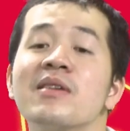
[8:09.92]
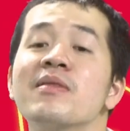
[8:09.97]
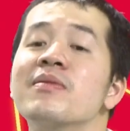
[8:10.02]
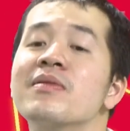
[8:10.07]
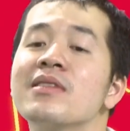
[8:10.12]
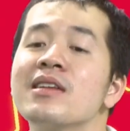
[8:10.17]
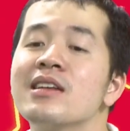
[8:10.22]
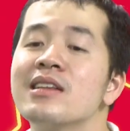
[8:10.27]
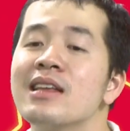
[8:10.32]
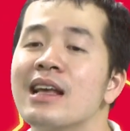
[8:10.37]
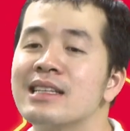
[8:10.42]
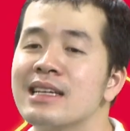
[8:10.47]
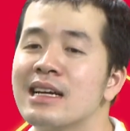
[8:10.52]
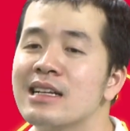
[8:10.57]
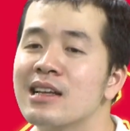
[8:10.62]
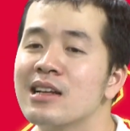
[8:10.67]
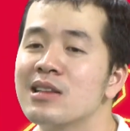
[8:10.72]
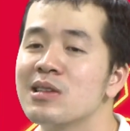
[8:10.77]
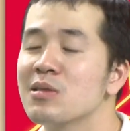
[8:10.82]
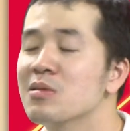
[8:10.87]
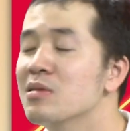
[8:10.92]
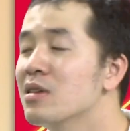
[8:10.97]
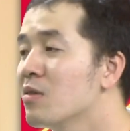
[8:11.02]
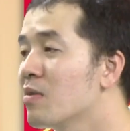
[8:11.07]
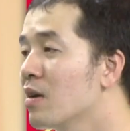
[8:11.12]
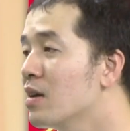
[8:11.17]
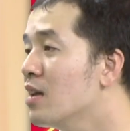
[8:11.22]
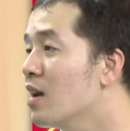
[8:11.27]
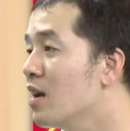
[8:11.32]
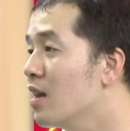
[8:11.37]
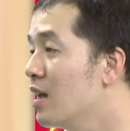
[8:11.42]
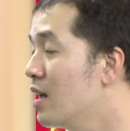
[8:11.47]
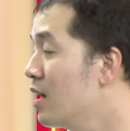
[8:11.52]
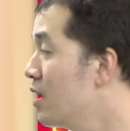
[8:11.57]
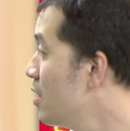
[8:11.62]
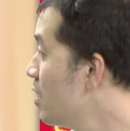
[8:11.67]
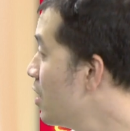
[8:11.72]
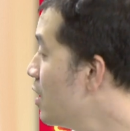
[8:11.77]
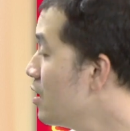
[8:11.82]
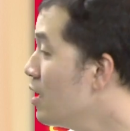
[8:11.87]
phim như Nhà Trắng Thất Thủ thì quả thật là
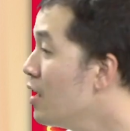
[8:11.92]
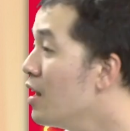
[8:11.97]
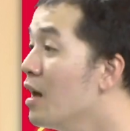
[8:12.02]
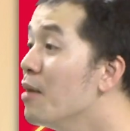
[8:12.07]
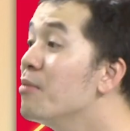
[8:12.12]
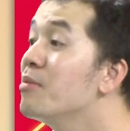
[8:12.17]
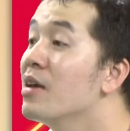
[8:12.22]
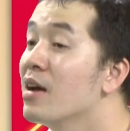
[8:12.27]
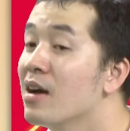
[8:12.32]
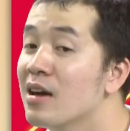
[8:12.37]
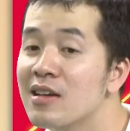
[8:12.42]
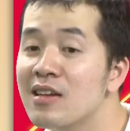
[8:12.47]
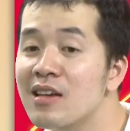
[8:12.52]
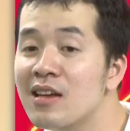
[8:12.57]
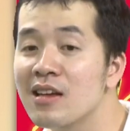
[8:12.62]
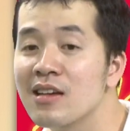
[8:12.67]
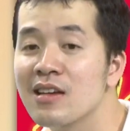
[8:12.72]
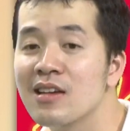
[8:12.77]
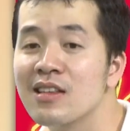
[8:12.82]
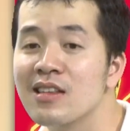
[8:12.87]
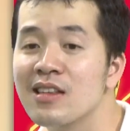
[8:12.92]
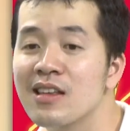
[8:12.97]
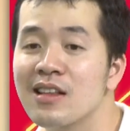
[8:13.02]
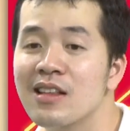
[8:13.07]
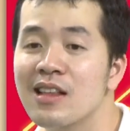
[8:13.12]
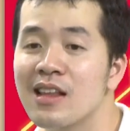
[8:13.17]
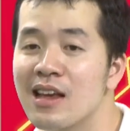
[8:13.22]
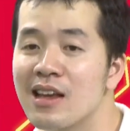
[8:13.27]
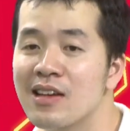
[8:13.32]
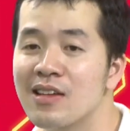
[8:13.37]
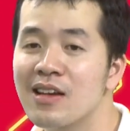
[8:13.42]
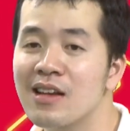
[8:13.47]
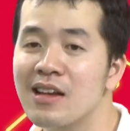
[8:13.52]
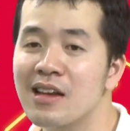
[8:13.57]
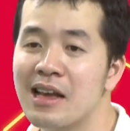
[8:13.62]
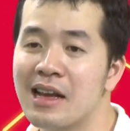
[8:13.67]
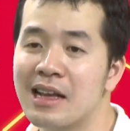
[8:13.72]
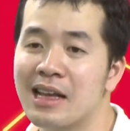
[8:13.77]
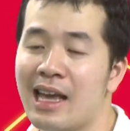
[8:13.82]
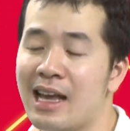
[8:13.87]
rất là hấp dẫn. Yeah. Nhìn là rất
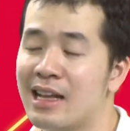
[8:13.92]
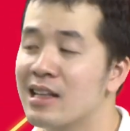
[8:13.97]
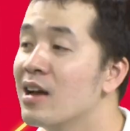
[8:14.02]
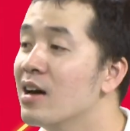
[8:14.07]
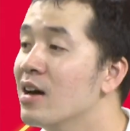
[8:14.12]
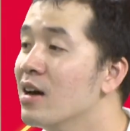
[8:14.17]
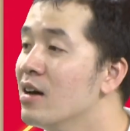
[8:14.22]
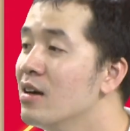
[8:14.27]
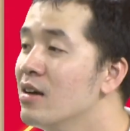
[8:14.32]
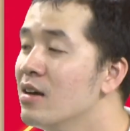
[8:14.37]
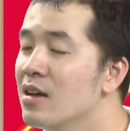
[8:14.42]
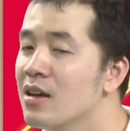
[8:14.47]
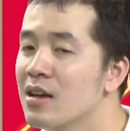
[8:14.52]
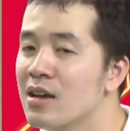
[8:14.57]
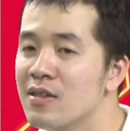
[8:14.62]
là nghẹt thở.